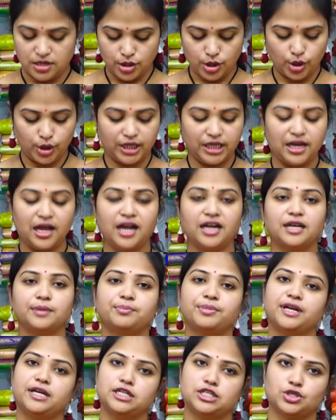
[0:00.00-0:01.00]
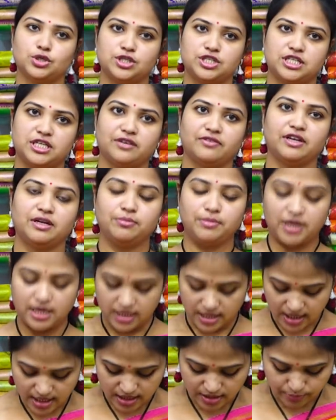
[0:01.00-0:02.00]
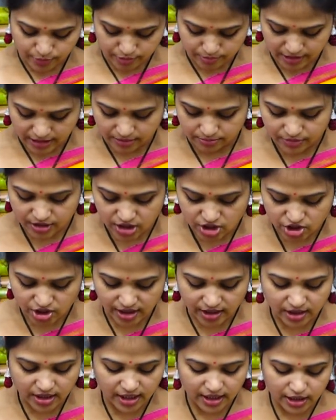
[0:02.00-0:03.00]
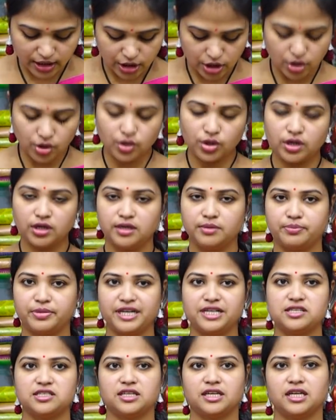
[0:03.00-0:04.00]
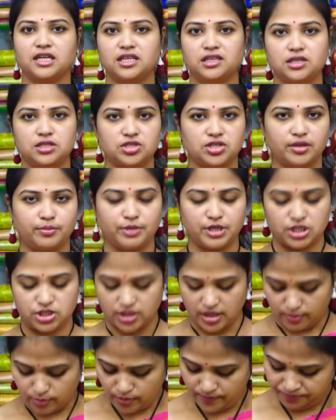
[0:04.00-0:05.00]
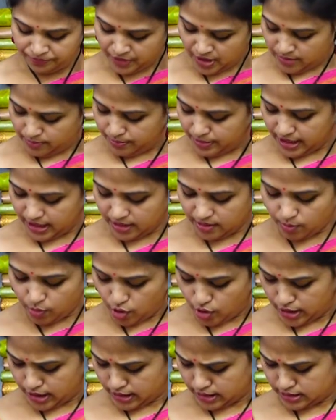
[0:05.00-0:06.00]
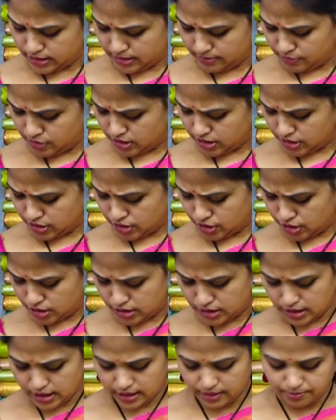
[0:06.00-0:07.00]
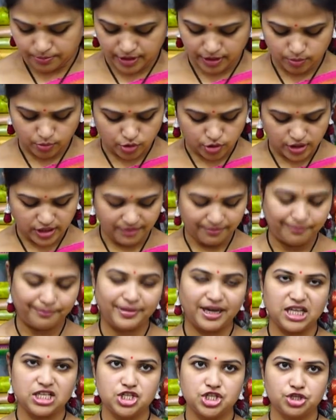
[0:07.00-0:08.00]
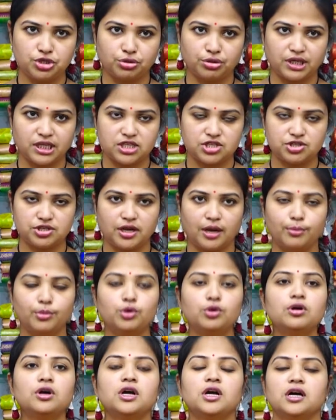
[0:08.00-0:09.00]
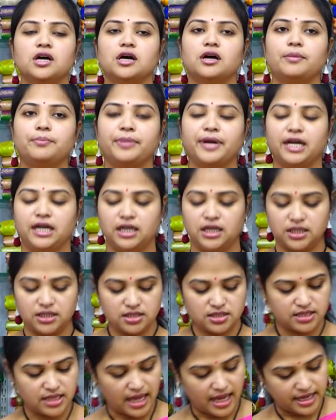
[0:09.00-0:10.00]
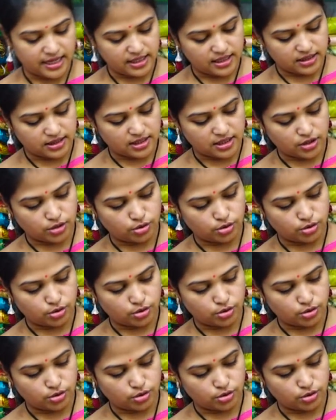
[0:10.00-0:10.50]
లో ఇలాంటి ప్రింట్స్ వచ్చేవన్నమాట ఇప్పుడు మనం ఈ చందేరీలో ఈ ప్రింట్స్ అనేది చేపించాము పింక్ బార్డర్ ఇచ్చాము జస్ట్ చిన్న రిబ్బన్ బార్డర్ పంచ్ ఒకటి ఇచ్చాము ప్రింట్ శారీ అంతా